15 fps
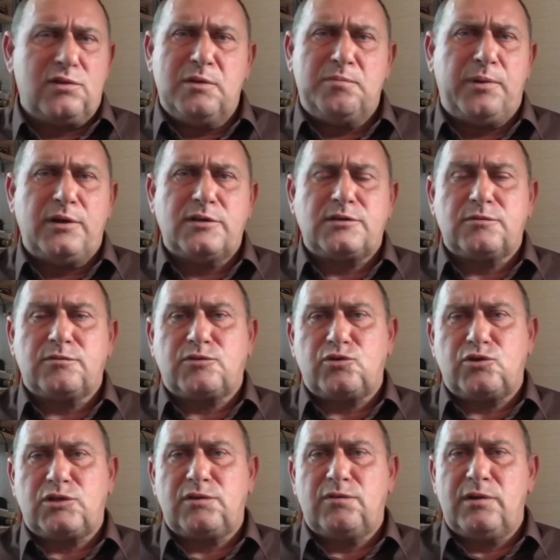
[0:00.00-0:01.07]
непризнанного
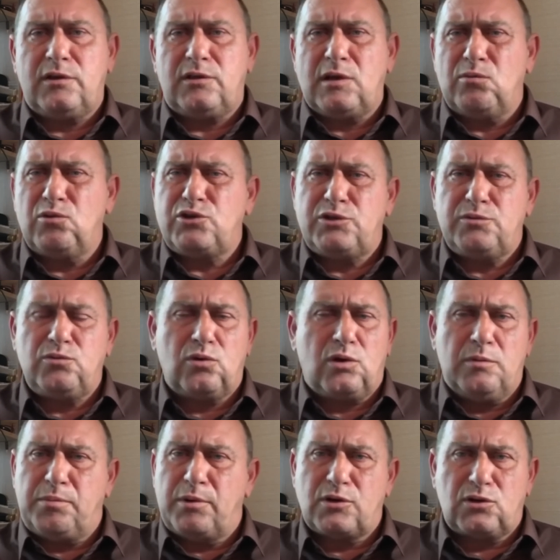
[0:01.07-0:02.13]
существования там очень
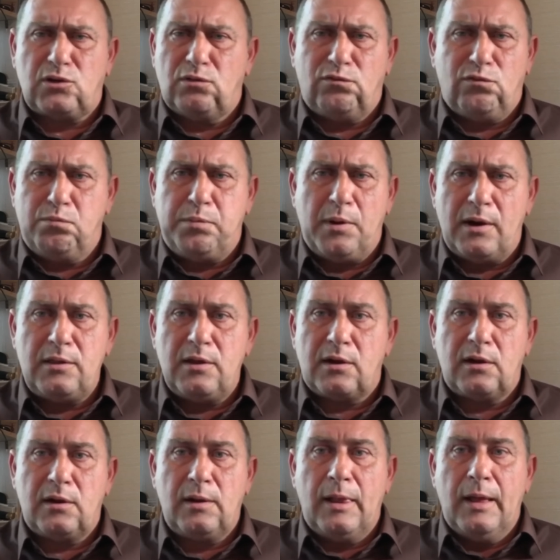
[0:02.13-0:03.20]
многое пришло в упадок.